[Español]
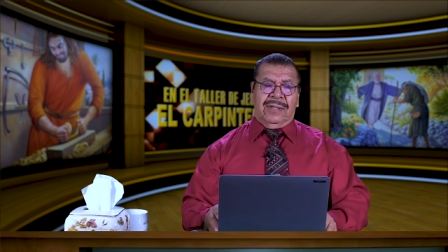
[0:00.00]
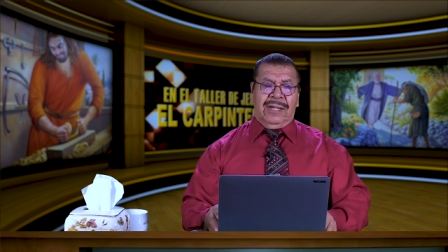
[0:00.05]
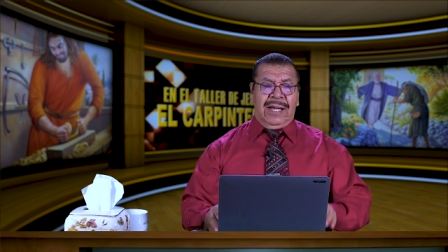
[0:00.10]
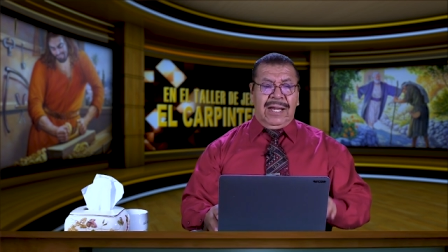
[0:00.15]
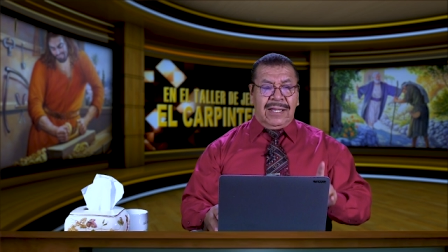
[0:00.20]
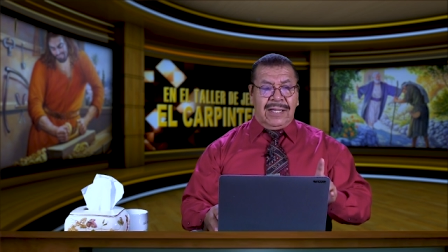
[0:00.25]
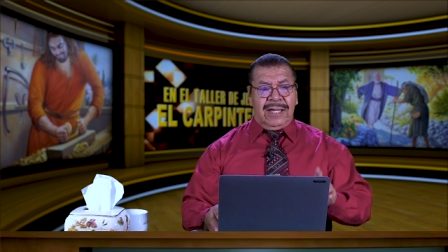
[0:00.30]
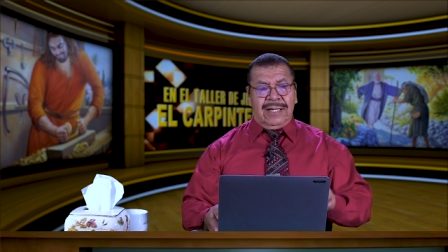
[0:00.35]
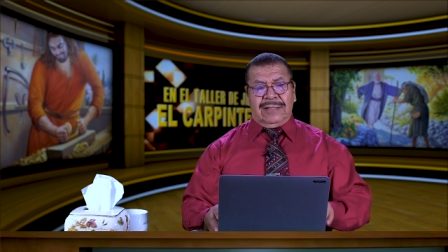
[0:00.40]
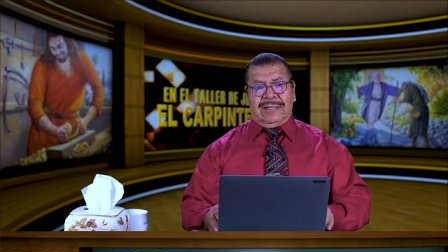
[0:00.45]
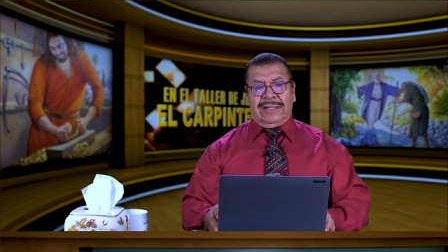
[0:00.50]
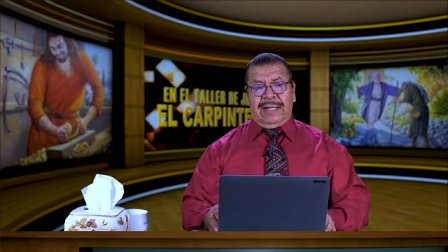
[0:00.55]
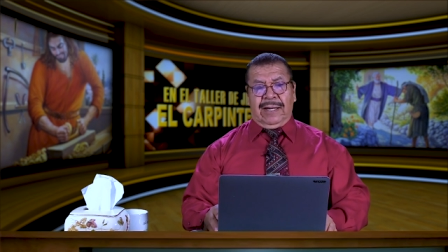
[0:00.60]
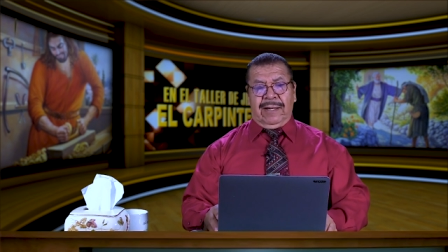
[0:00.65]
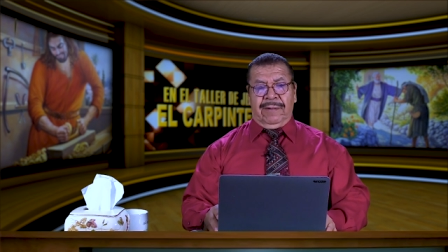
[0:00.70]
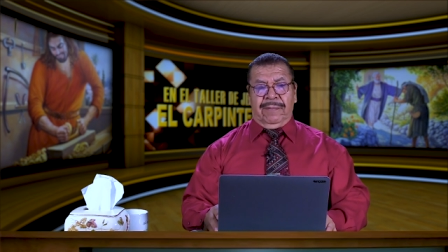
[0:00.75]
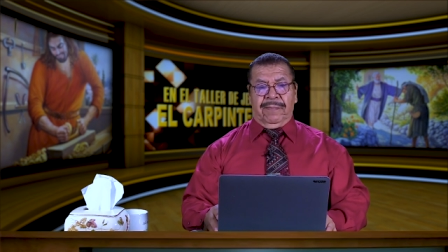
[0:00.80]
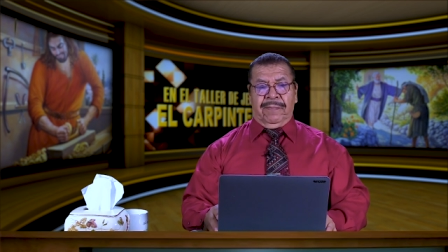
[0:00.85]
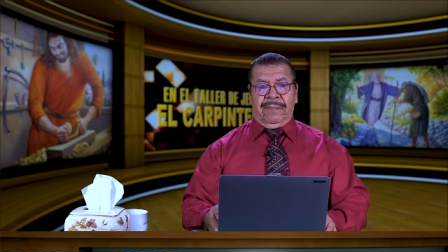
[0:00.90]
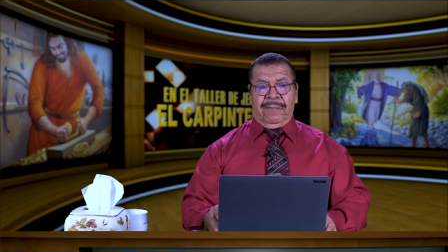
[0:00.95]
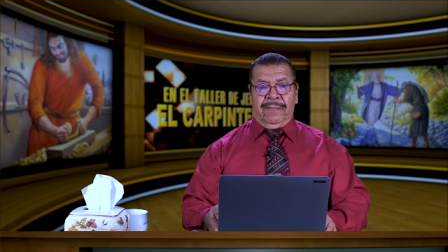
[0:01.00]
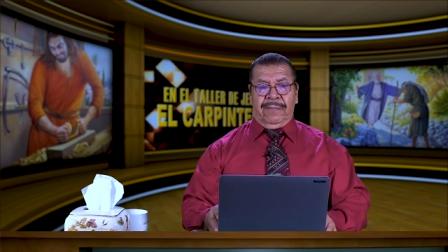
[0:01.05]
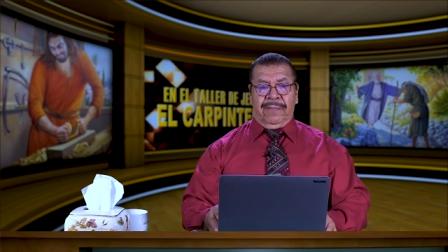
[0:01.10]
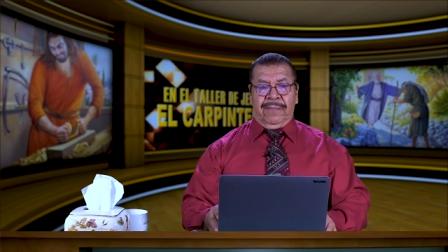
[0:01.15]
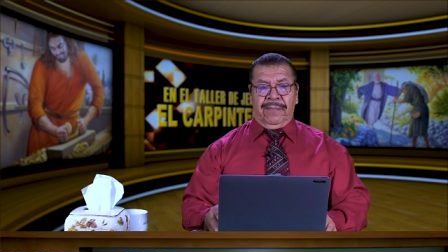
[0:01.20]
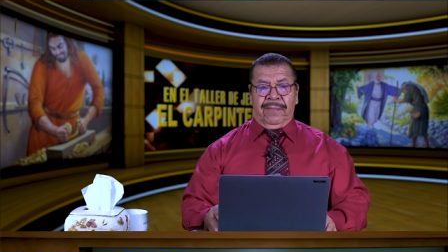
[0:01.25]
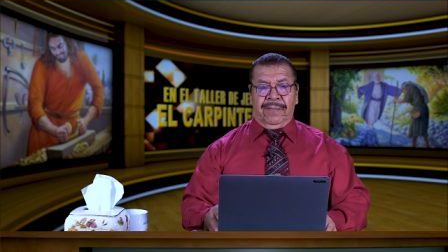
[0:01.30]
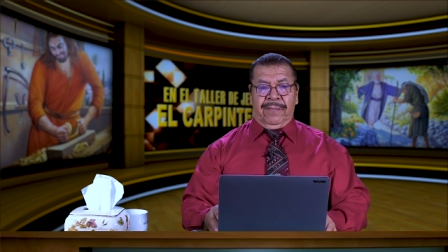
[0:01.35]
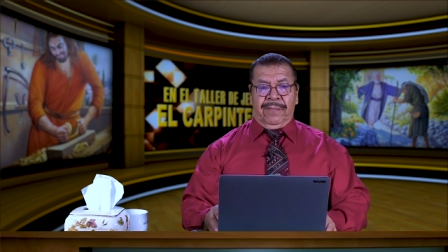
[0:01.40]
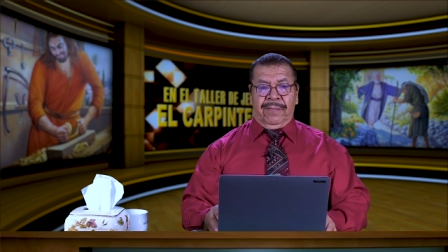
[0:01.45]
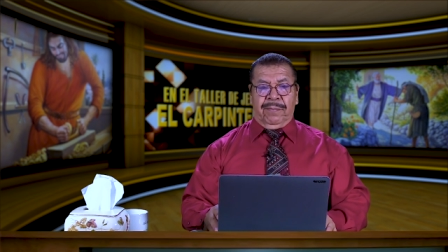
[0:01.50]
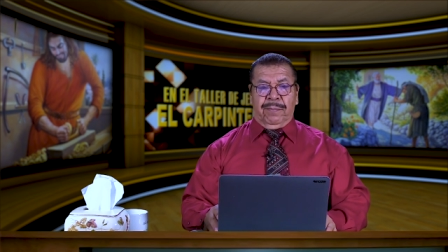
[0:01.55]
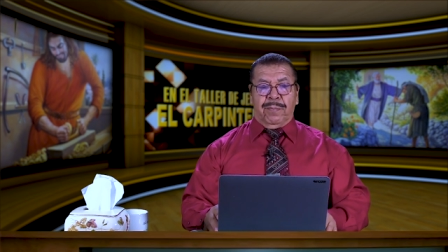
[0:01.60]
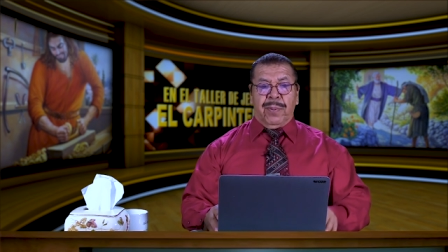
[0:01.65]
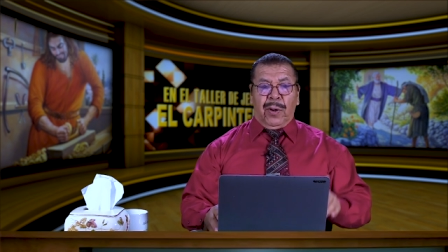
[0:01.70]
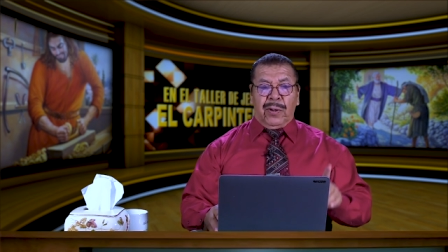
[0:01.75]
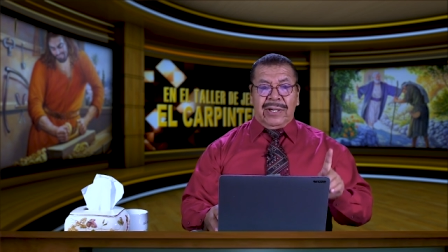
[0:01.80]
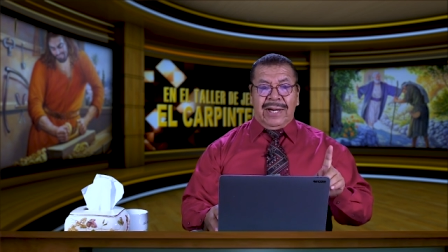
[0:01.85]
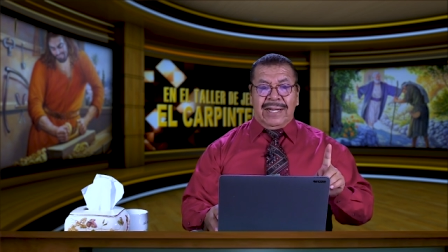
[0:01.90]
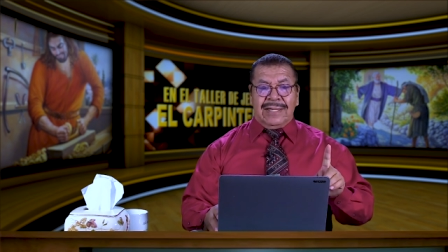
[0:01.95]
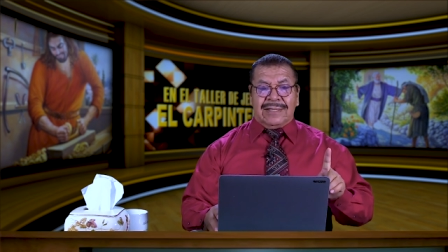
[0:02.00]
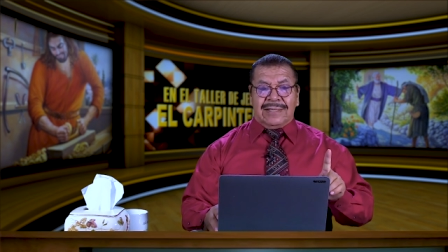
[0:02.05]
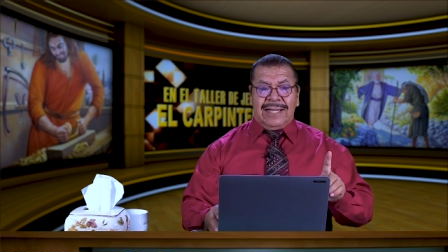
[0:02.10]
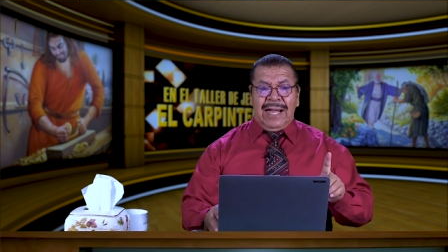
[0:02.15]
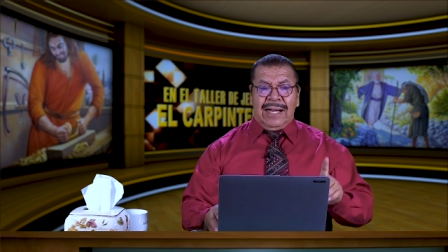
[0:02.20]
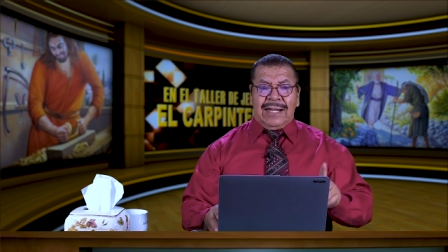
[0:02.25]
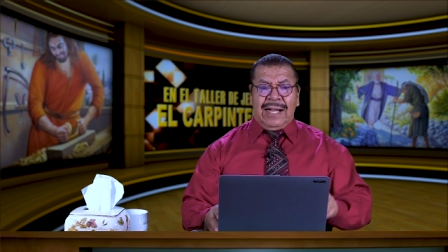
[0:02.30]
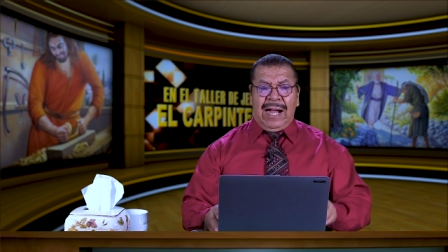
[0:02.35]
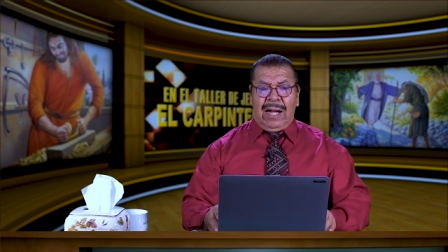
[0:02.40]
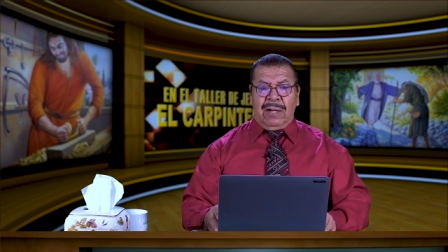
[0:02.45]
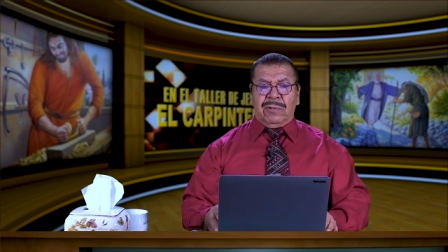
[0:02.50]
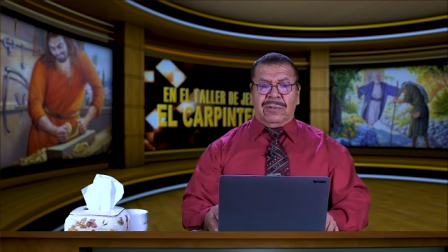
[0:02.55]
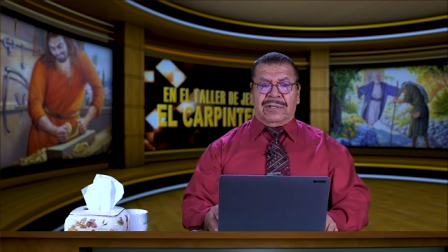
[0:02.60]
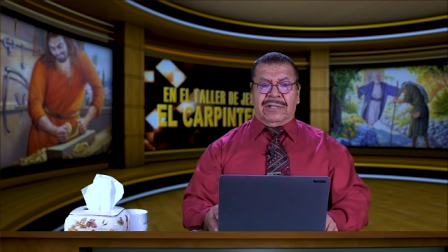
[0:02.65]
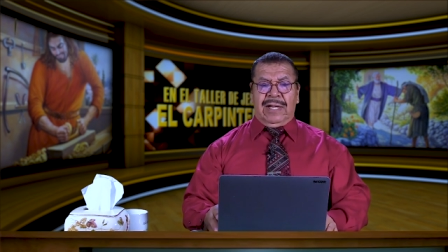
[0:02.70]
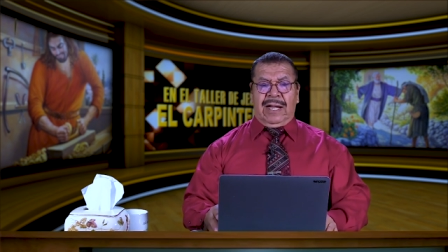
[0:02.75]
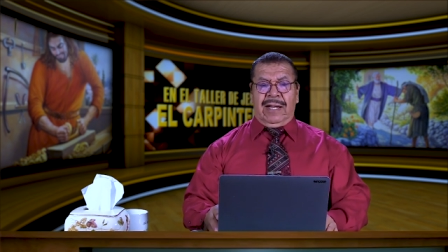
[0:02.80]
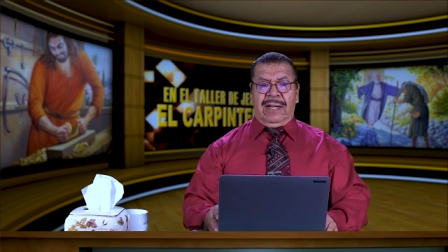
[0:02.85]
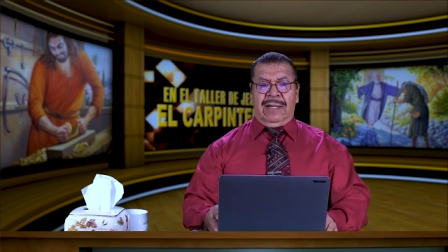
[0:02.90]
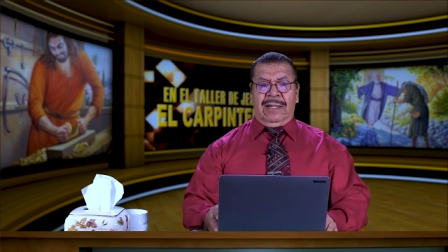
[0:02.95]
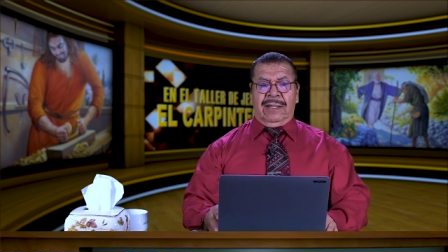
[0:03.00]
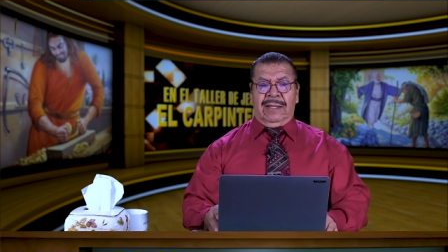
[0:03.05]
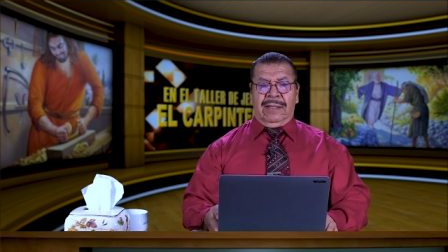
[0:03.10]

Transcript: y dice, por esta causa,